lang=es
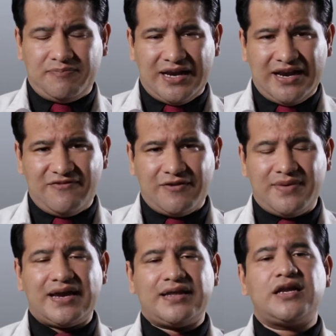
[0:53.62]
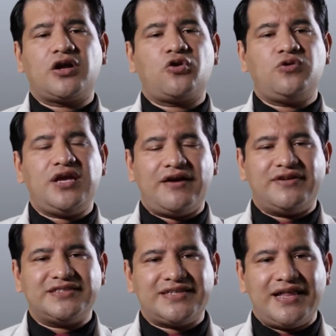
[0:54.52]
para la enfermedad renal crónica
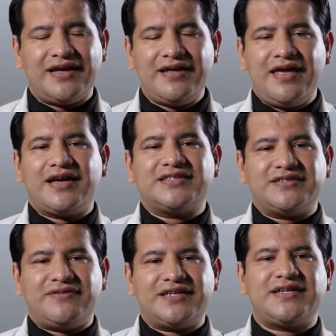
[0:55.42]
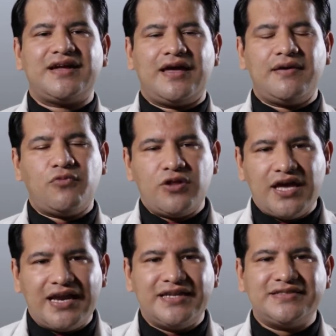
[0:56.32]
avanzada que se basan en
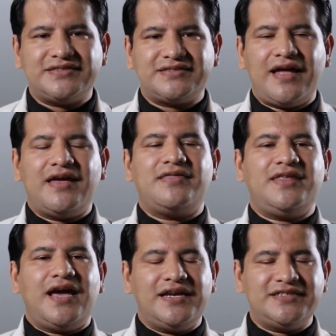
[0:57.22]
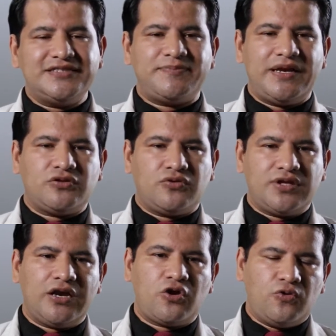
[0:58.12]
hemodiálisis, diálisis
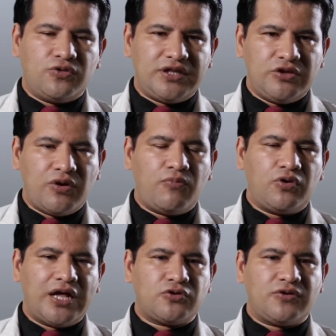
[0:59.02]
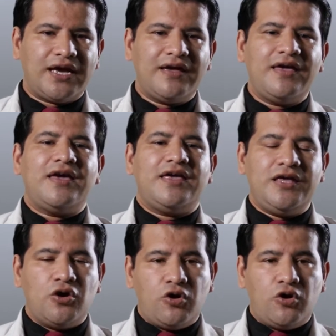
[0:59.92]
peritoneal continua ambulatoria y